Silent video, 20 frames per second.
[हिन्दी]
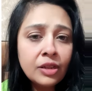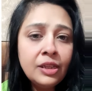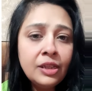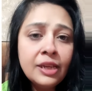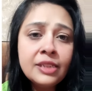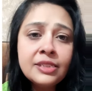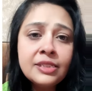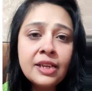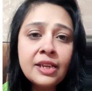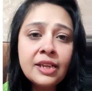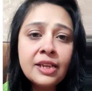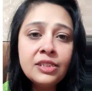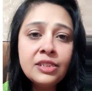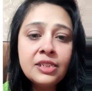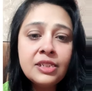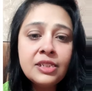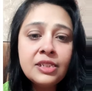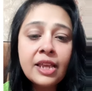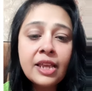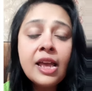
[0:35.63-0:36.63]
ये सारी
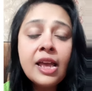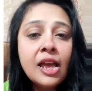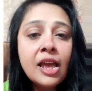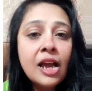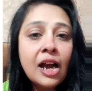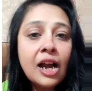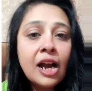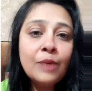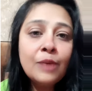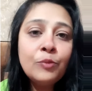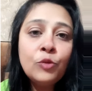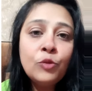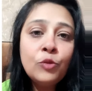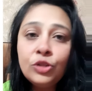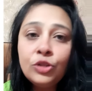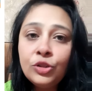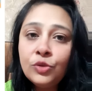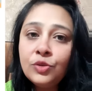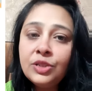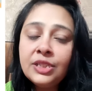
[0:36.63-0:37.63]
चीजें
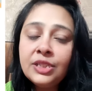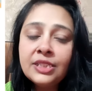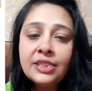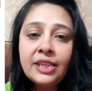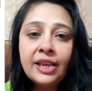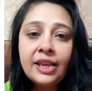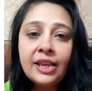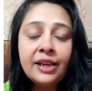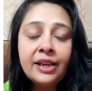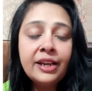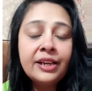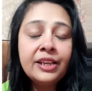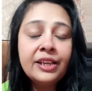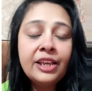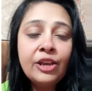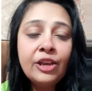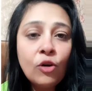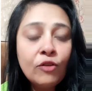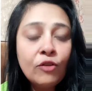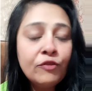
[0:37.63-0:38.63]
आपको यूजीसी नेट
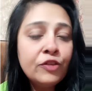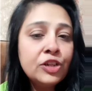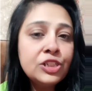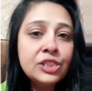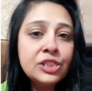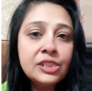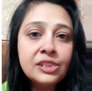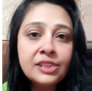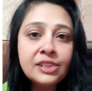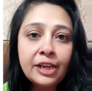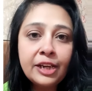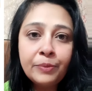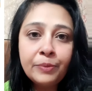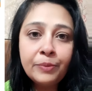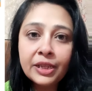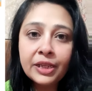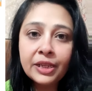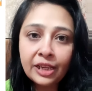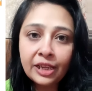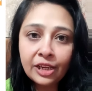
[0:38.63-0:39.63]
की ऑफिशियल साइट
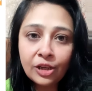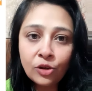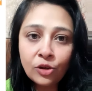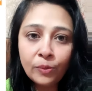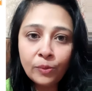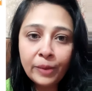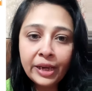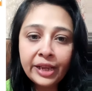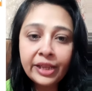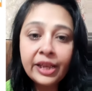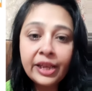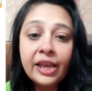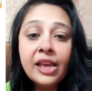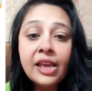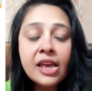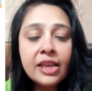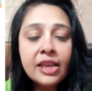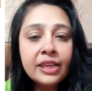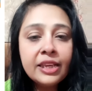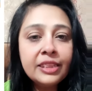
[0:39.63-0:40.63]
पर देखने को मिलेंगी
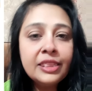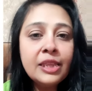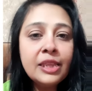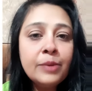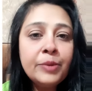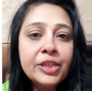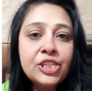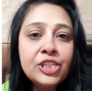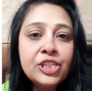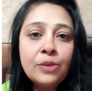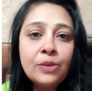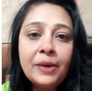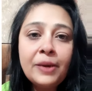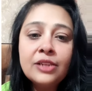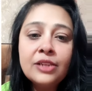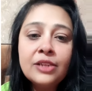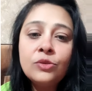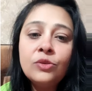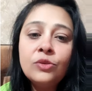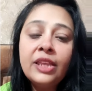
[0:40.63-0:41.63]
कितने बच्चे
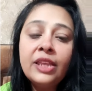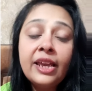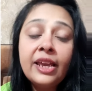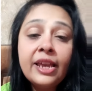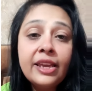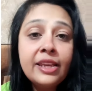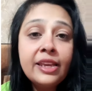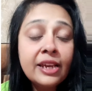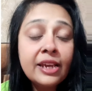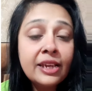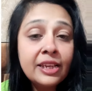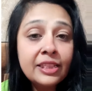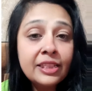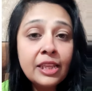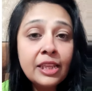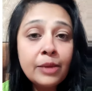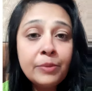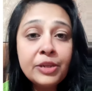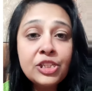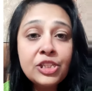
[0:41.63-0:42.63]
पास होते हैं या
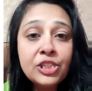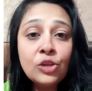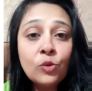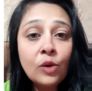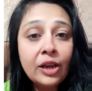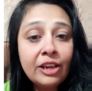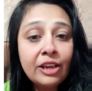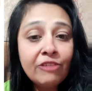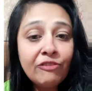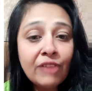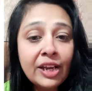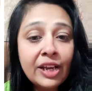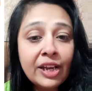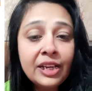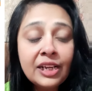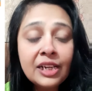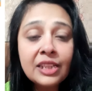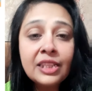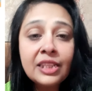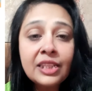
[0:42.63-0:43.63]
कितने बच्चे
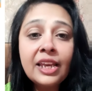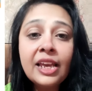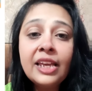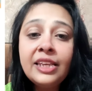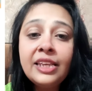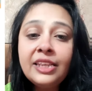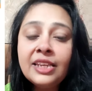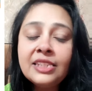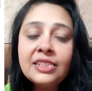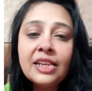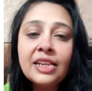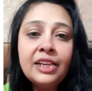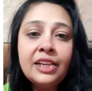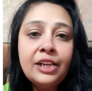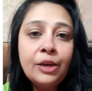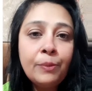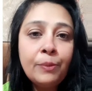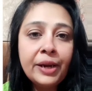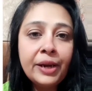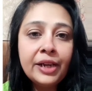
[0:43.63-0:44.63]
क्वालिफाई करते हैं ये
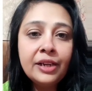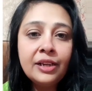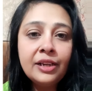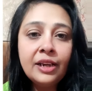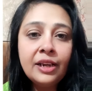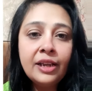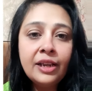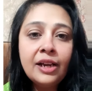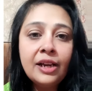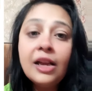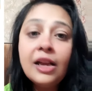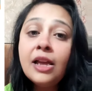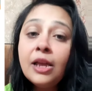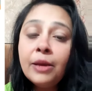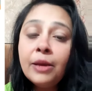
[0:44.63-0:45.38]
सारी डिपेंड करेगा